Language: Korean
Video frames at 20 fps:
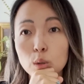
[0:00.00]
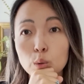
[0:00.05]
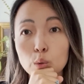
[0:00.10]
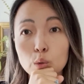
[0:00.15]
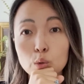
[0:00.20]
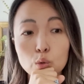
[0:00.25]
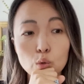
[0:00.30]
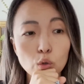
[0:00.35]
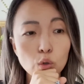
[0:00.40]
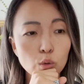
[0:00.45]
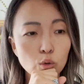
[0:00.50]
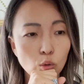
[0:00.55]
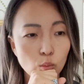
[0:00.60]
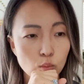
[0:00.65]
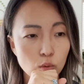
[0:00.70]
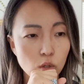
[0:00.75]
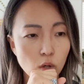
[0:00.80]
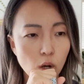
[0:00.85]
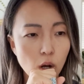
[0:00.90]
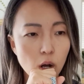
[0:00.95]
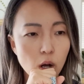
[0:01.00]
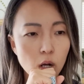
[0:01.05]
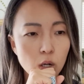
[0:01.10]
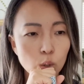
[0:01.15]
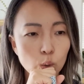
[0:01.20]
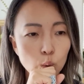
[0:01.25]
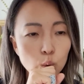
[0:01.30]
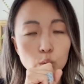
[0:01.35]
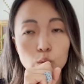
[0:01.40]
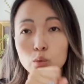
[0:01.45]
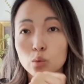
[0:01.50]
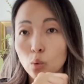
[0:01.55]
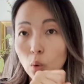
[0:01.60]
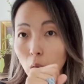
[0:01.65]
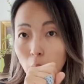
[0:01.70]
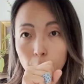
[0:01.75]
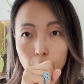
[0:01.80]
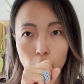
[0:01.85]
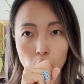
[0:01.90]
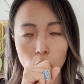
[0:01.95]
원이 조금 넘죠. 한국으로
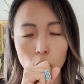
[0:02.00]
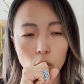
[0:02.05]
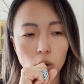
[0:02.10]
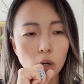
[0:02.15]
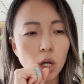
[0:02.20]
하면.